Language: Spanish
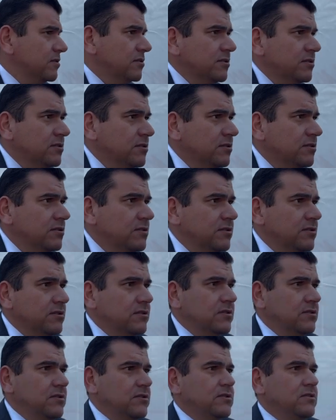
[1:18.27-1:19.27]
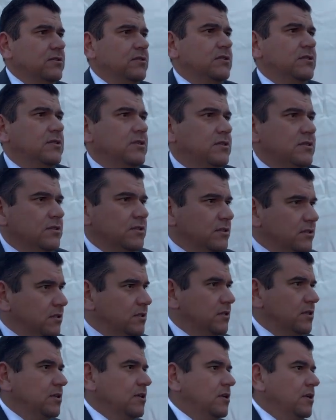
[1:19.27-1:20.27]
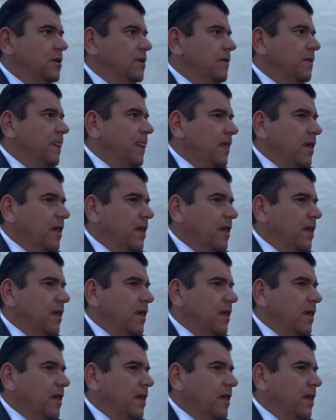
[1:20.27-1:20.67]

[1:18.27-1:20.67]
¿Tú antes de ser alcalde fuiste,